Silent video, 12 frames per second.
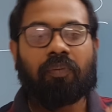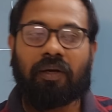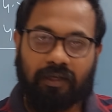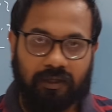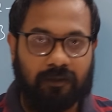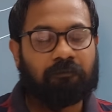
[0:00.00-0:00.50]

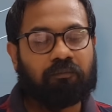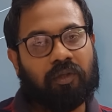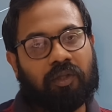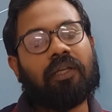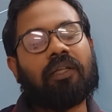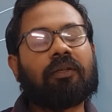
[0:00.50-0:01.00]
பண்ணுறேன்
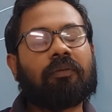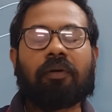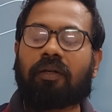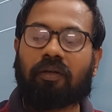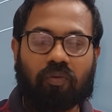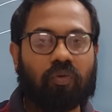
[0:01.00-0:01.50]
மத்தியானத்துக்கு
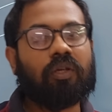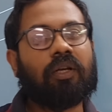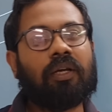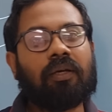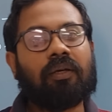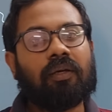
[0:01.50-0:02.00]
மேலே நான்
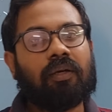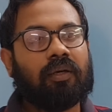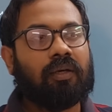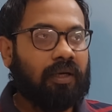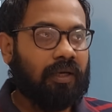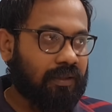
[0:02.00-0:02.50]
கொடுக்குறேன்
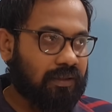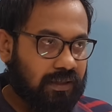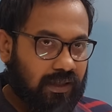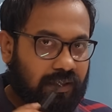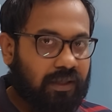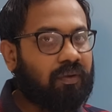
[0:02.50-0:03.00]
ஆனால்
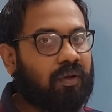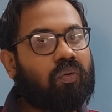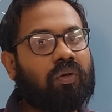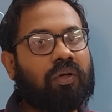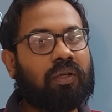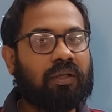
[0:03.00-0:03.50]
செலக்டிவாக
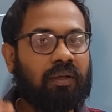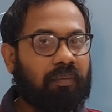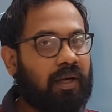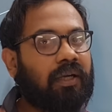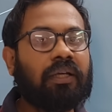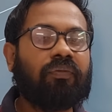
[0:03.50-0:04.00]

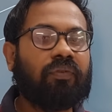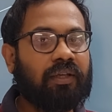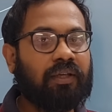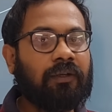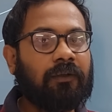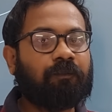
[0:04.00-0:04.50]
கொடுக்குறதில்
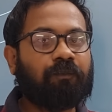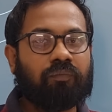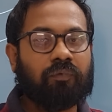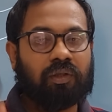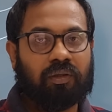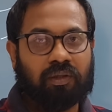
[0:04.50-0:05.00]
மாட்டிக்குவீங்க
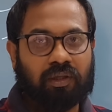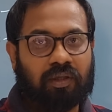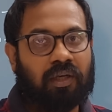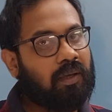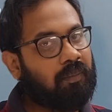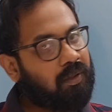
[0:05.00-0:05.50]

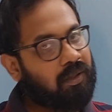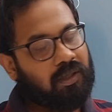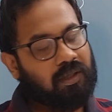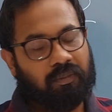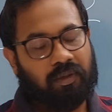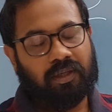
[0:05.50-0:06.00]
இருந்தாலும் ஐம்பது
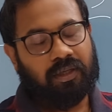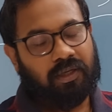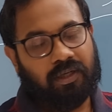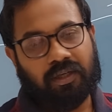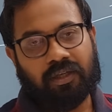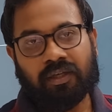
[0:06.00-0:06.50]
எடுக்கிற மாதிரி
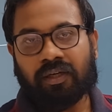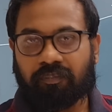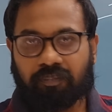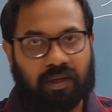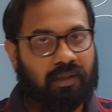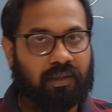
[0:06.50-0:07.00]
கேட்டிருக்கீங்க
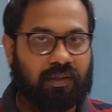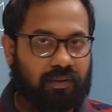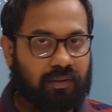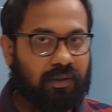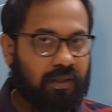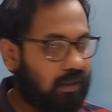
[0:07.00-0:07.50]
நான் பார்க்குறேன்
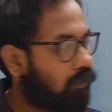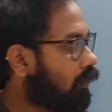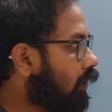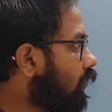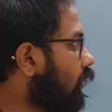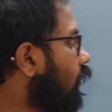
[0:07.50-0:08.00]
என்னென்னு
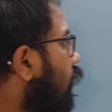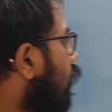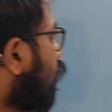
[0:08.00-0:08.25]
பார்க்குறேன்